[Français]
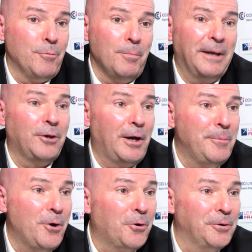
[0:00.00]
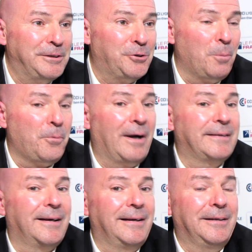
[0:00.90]
me mettre dans les meilleures conditions pour
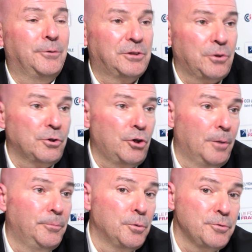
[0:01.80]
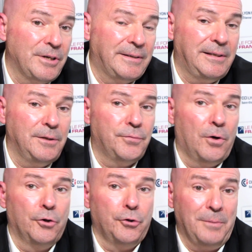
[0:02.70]
atteindre les 200 clubs
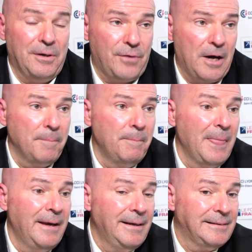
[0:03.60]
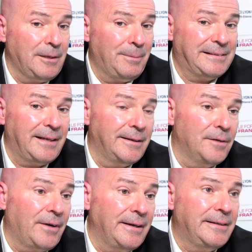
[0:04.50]
d'objectifs en 2020. Sébastien
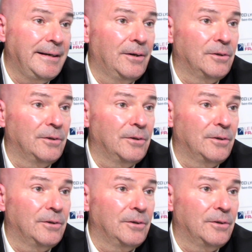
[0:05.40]
Davray, qui est